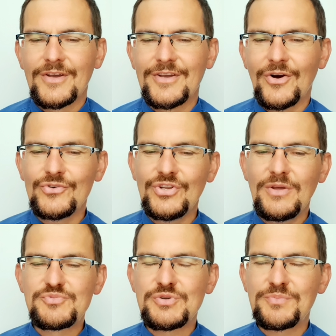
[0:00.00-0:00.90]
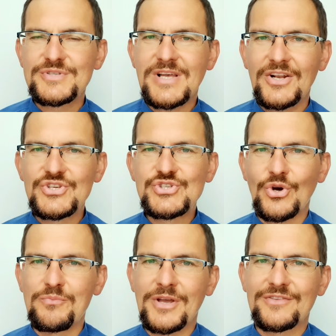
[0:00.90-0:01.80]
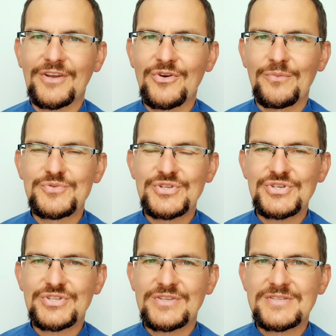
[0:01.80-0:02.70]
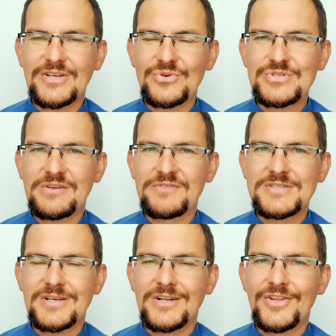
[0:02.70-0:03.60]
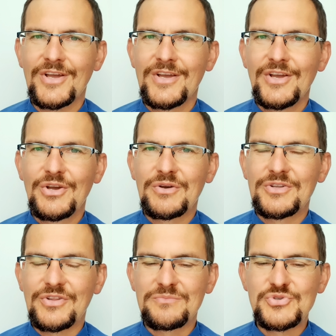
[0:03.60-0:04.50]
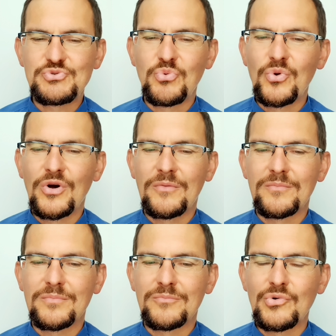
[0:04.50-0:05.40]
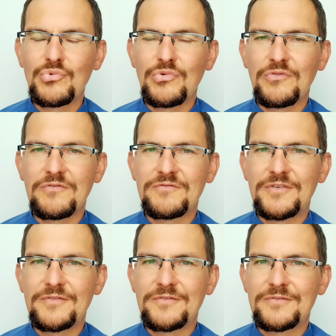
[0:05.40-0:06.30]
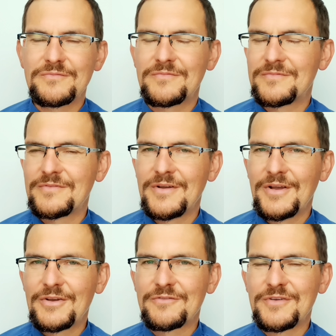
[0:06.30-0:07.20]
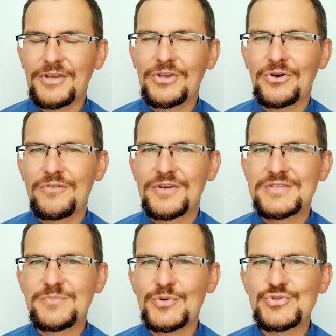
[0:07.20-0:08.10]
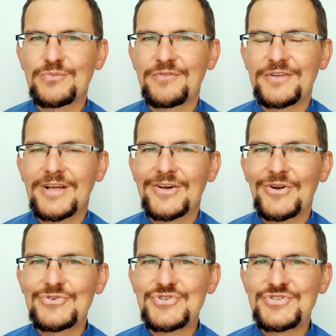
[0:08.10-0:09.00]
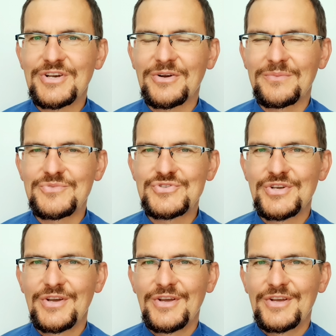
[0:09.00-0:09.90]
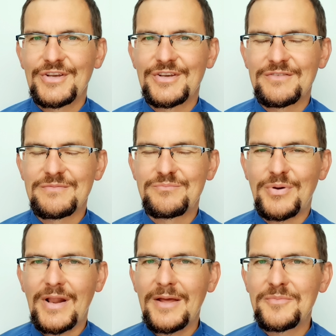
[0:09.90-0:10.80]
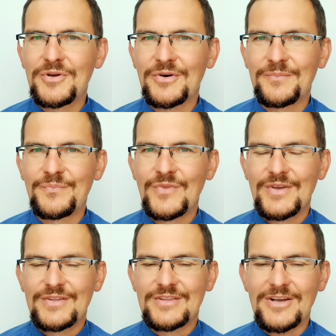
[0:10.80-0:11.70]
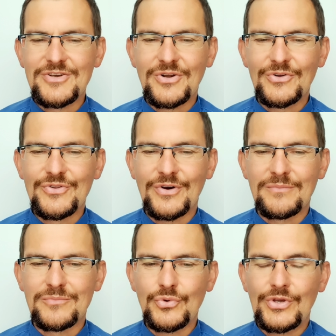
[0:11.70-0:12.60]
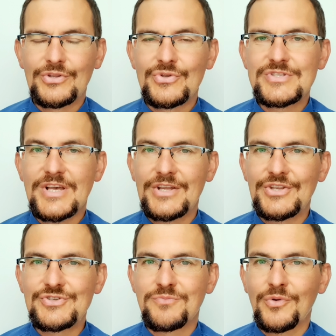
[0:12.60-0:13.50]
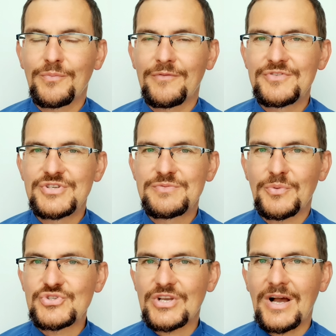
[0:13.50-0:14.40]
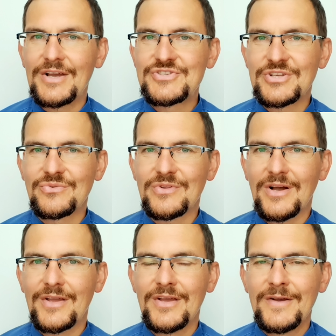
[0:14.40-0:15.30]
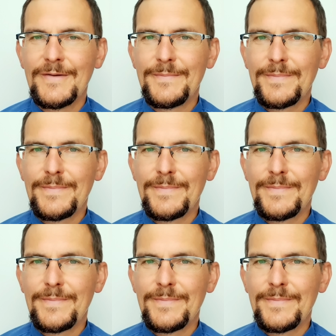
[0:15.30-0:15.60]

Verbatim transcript: Y, oni nie przypisali sobie tego. Przecież ten starosta weselny tym sługom mógł w, w jakikolwiek sposób wynagrodzić jakąś y, premią, nagrodą, mógł ich docenić, mógł powiedzieć: Poczekajcie tutaj,